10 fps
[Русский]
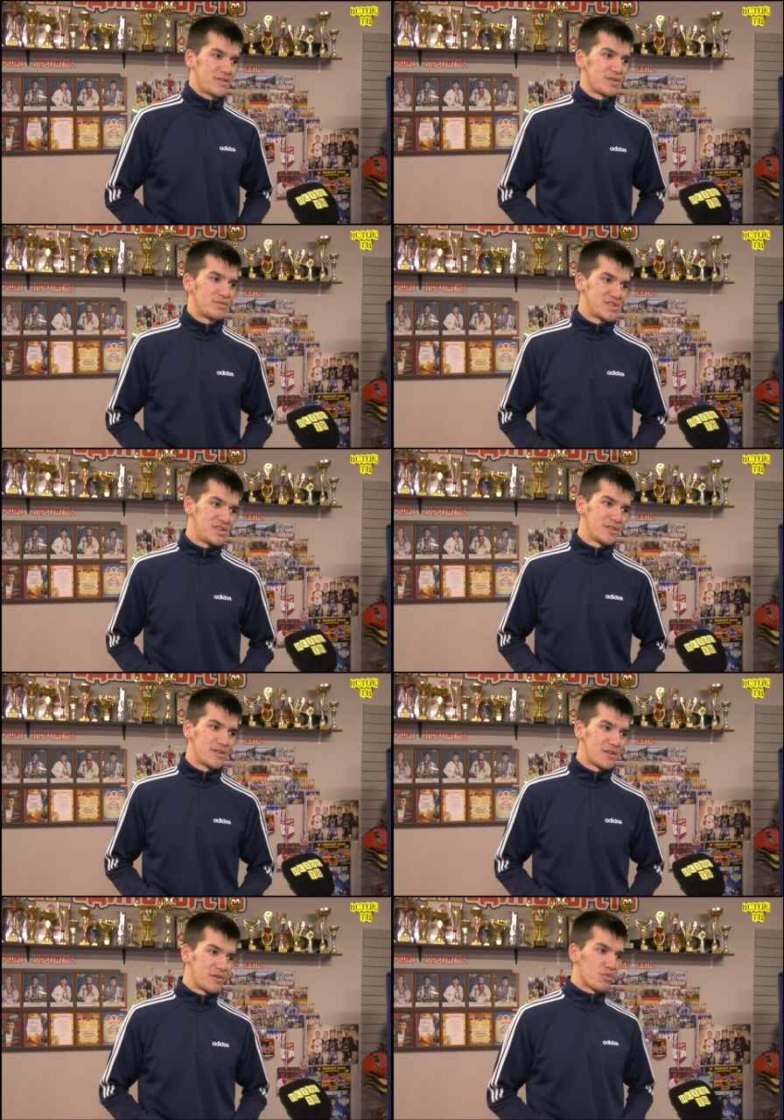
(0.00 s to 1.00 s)
как бы
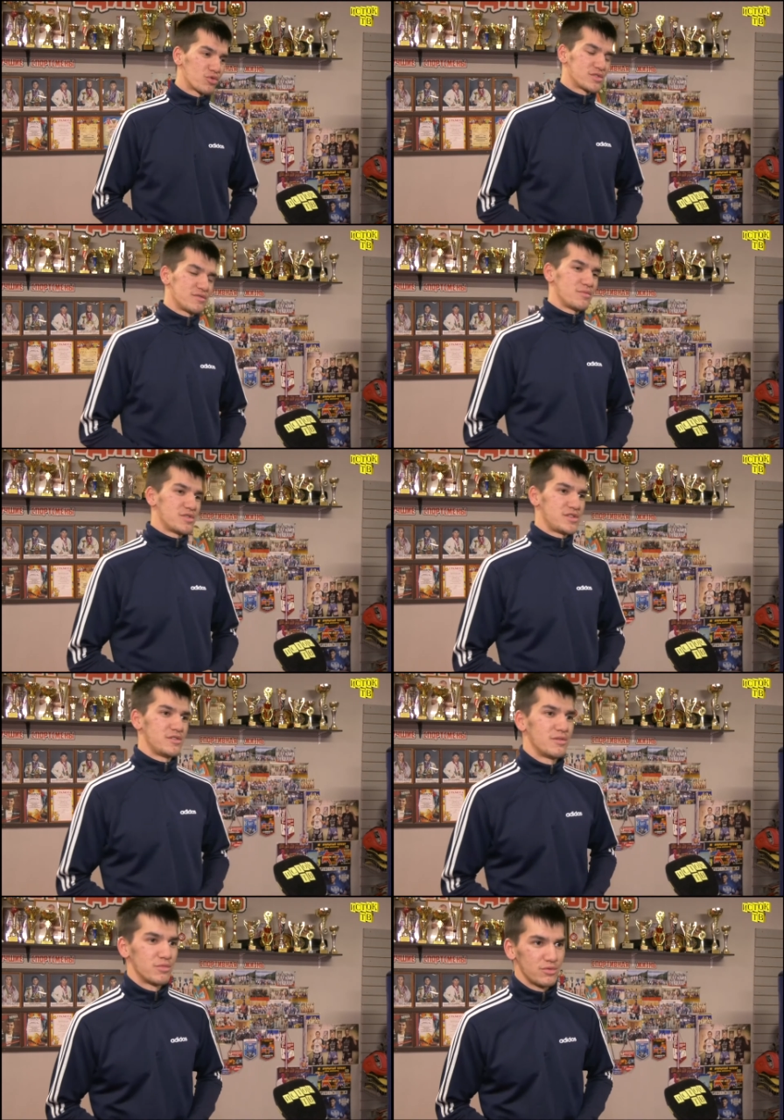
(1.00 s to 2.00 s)
сделали ремонт своими
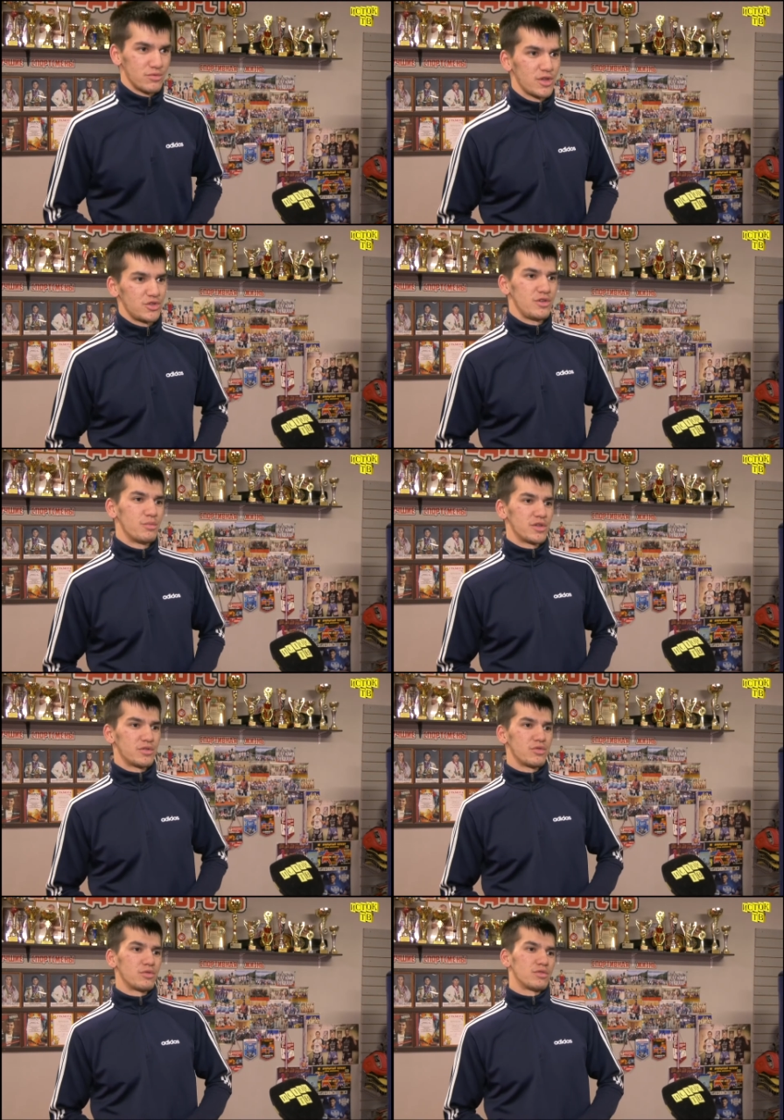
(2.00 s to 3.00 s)
силами, ну и начали
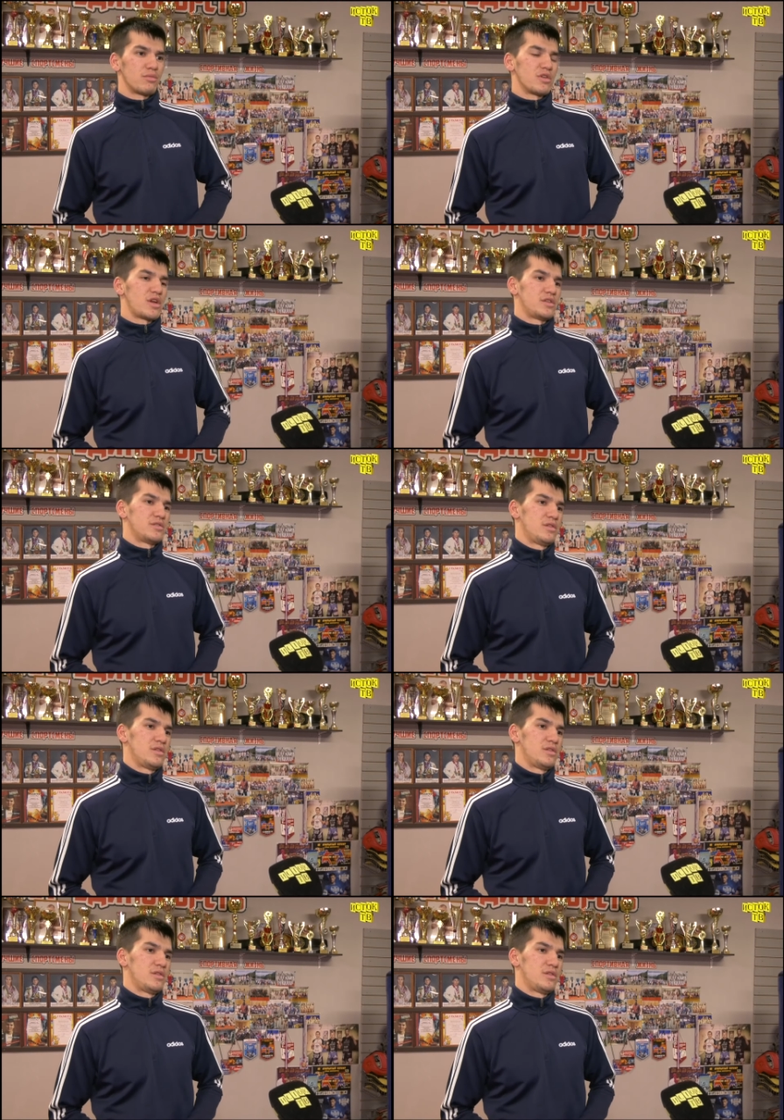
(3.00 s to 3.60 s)
потихоньку набирать.